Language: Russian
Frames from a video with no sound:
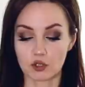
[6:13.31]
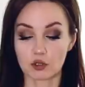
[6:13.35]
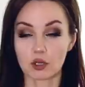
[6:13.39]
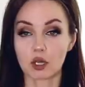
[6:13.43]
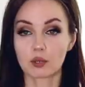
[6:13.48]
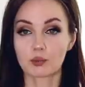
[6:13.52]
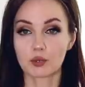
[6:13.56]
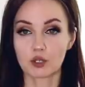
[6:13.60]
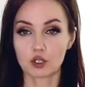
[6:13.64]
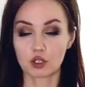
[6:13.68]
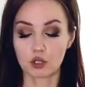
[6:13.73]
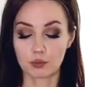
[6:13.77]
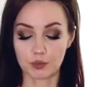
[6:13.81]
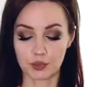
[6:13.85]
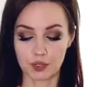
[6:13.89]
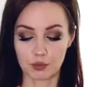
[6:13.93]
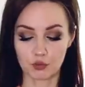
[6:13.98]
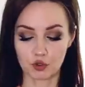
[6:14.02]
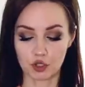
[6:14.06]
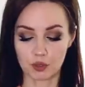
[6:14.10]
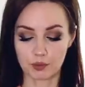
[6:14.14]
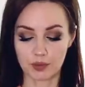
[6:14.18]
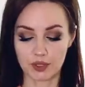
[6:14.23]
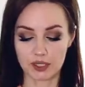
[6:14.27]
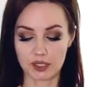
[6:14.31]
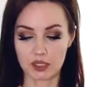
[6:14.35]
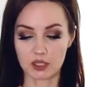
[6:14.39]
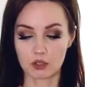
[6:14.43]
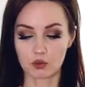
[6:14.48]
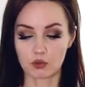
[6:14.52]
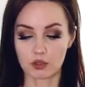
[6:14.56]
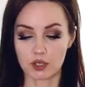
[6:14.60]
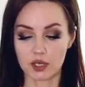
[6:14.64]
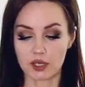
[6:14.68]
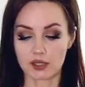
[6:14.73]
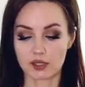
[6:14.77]
как пришло, потому что
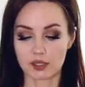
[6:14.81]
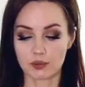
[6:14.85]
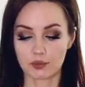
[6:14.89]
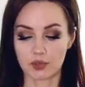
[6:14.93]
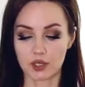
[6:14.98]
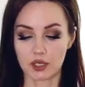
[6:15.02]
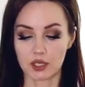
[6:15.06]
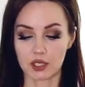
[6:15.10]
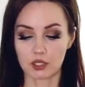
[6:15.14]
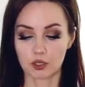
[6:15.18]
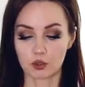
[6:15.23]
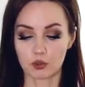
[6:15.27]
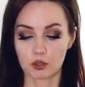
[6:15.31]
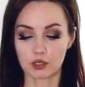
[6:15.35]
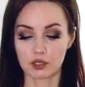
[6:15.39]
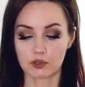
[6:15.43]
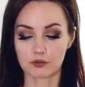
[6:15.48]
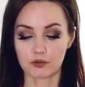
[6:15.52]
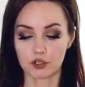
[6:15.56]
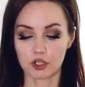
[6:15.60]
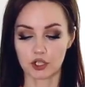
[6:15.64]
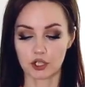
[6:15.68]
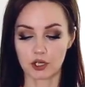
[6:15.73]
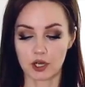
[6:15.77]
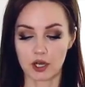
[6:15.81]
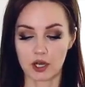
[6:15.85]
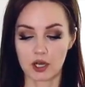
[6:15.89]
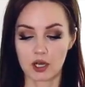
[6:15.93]
посылку я забрала только вчера.